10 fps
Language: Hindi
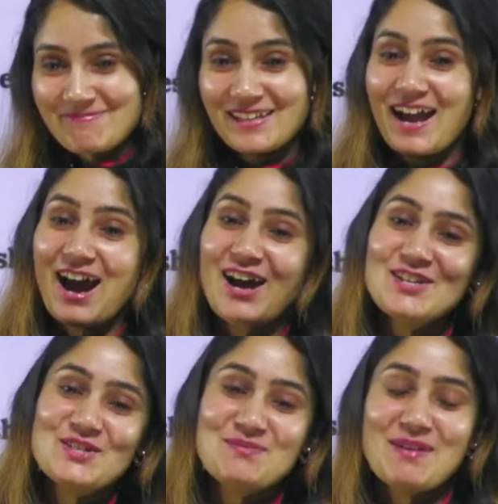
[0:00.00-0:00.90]

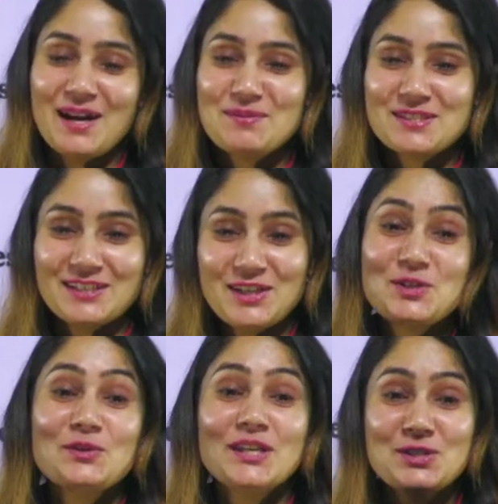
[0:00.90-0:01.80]
काश मैडम निशु
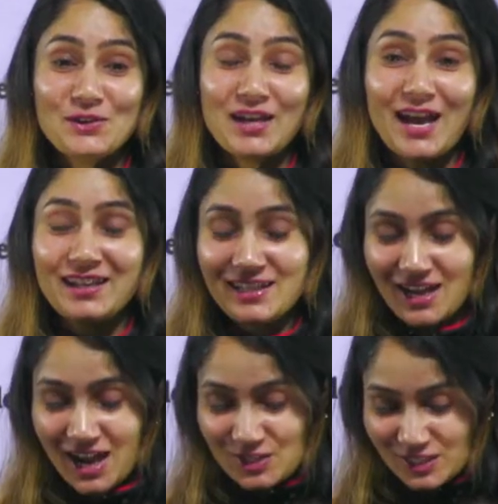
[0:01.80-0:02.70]
निशु कह रही है
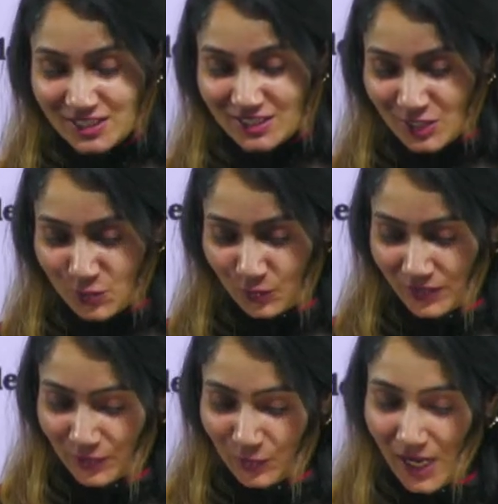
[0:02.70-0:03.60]
काश ये सच होता
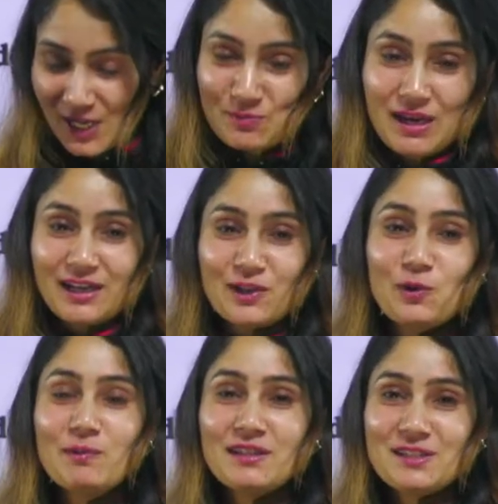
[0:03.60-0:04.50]
तो आज मैं
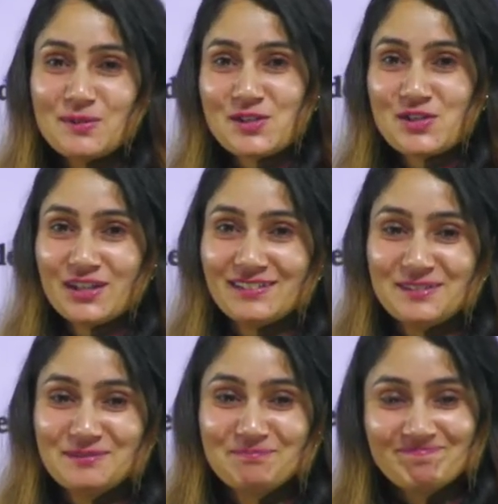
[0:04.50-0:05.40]
करोड़पति बन जाती
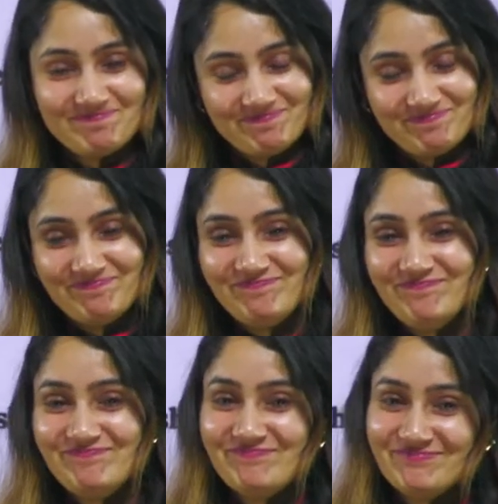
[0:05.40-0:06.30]

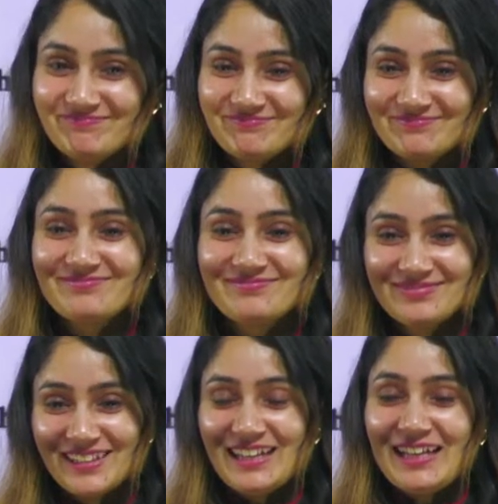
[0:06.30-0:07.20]
हम्म
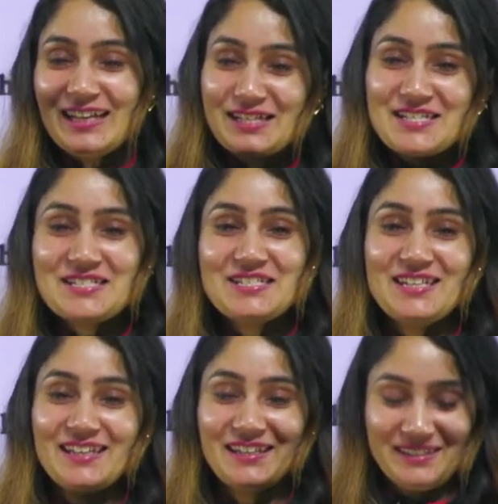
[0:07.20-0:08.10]
ठीक है